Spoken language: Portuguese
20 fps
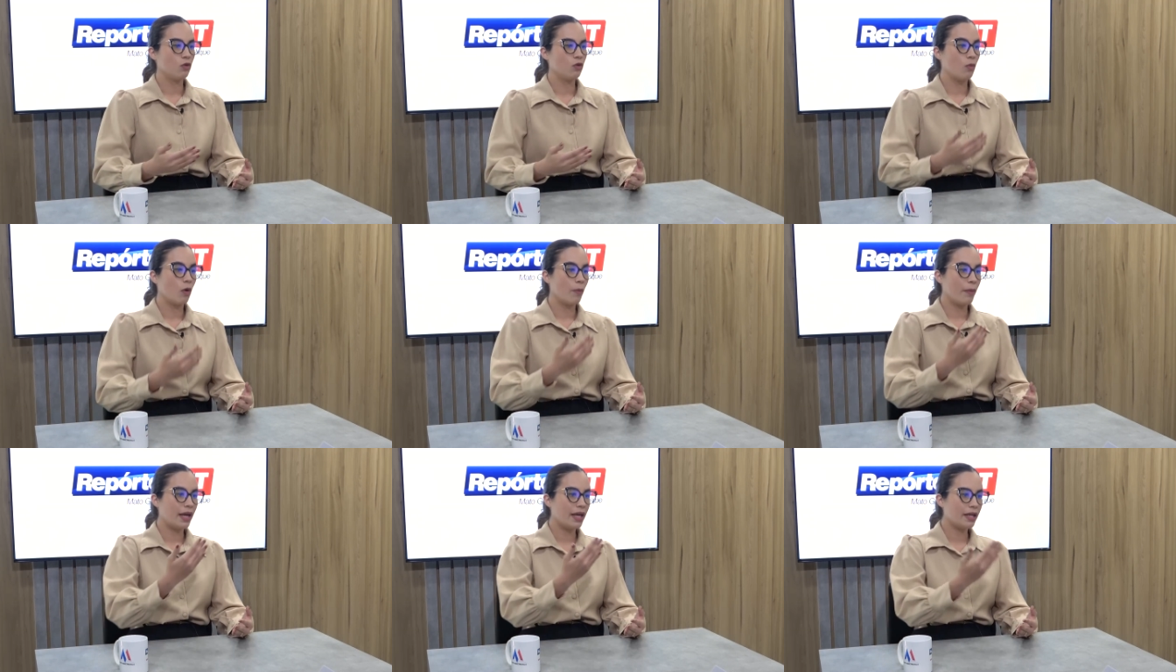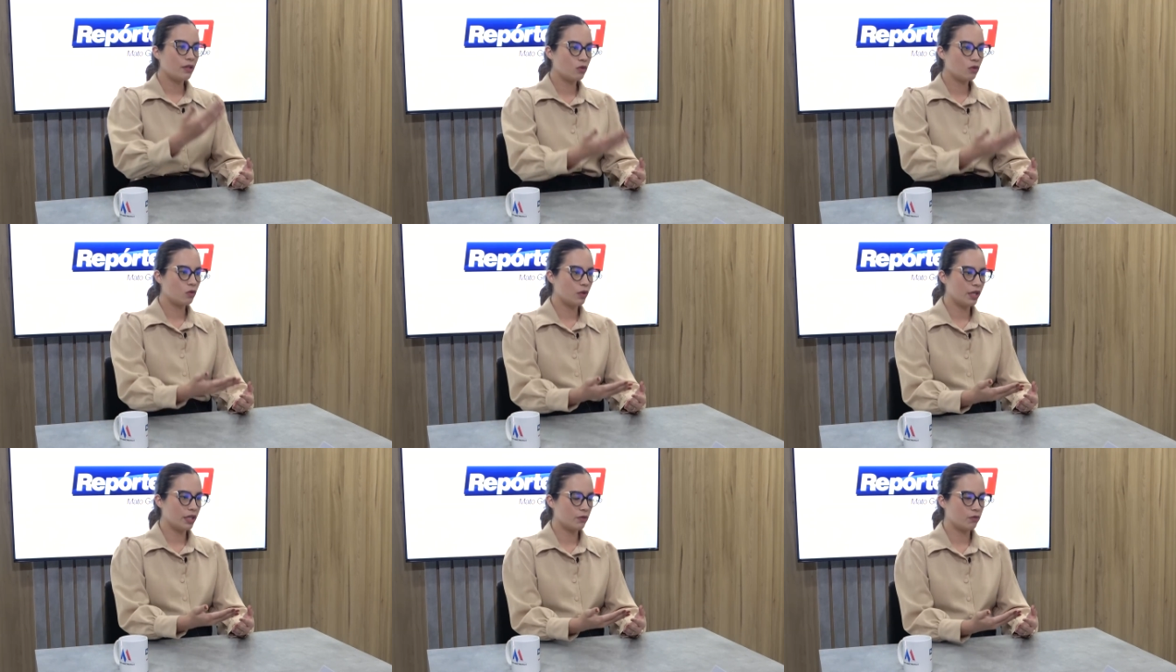no
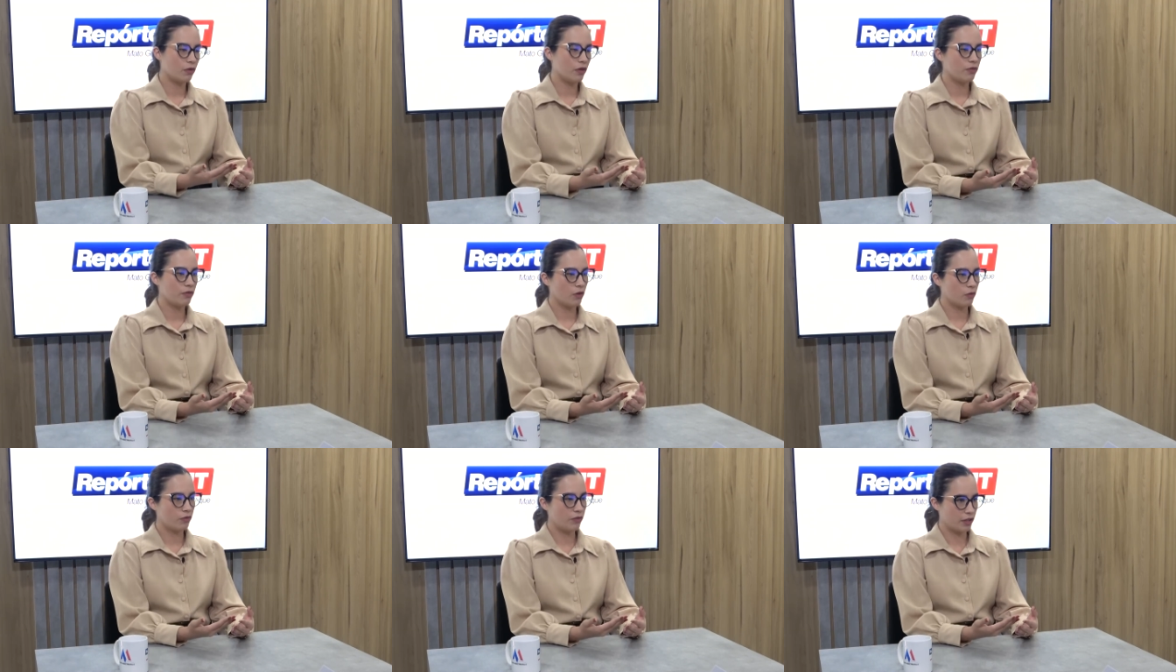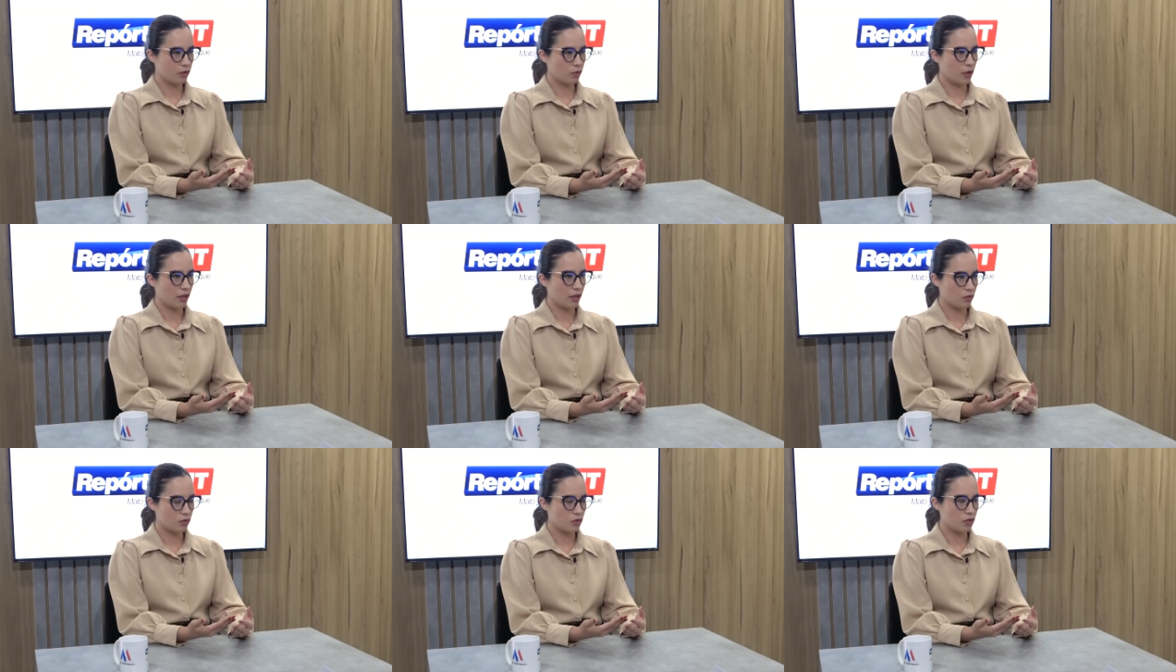momento em que foi
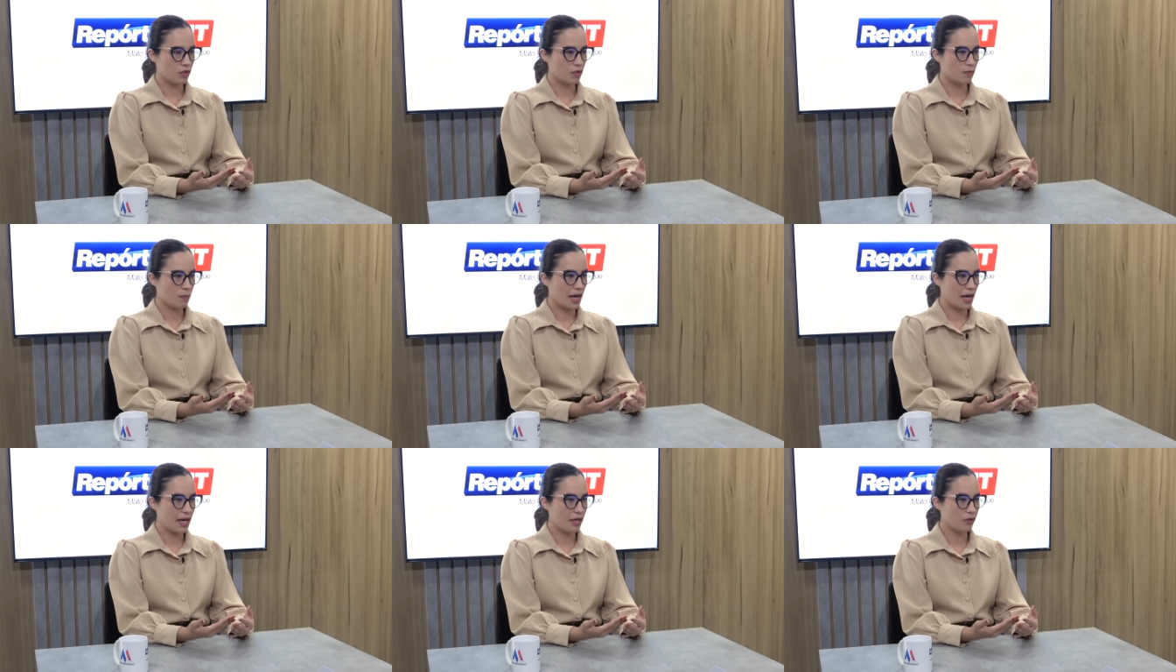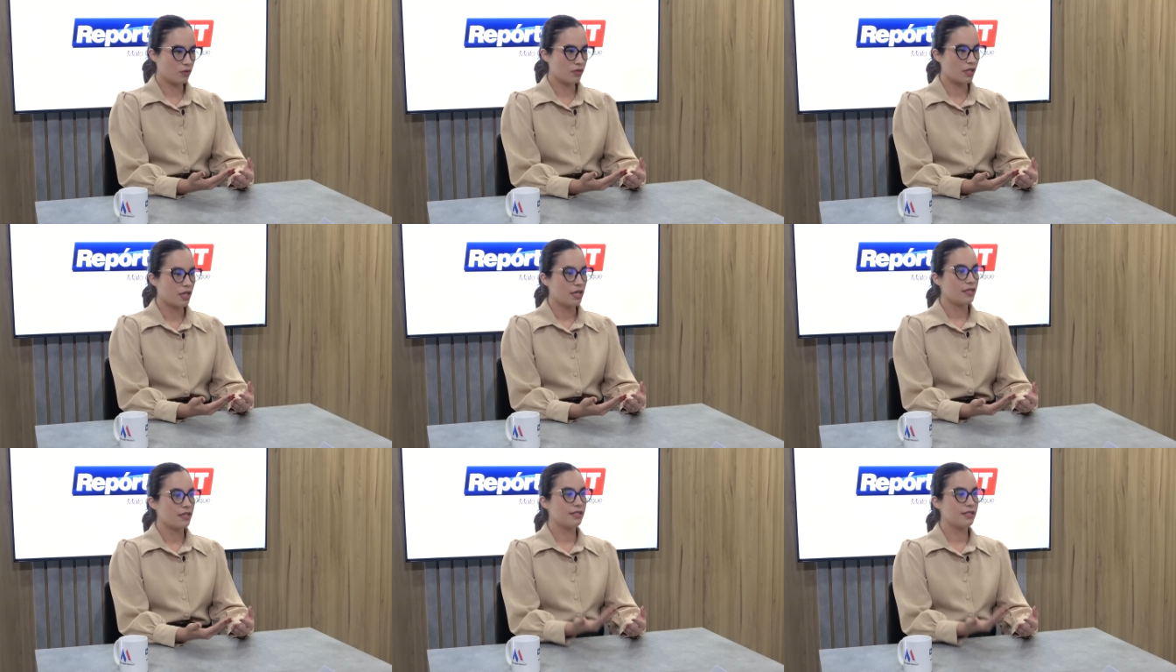efetuado os disparos,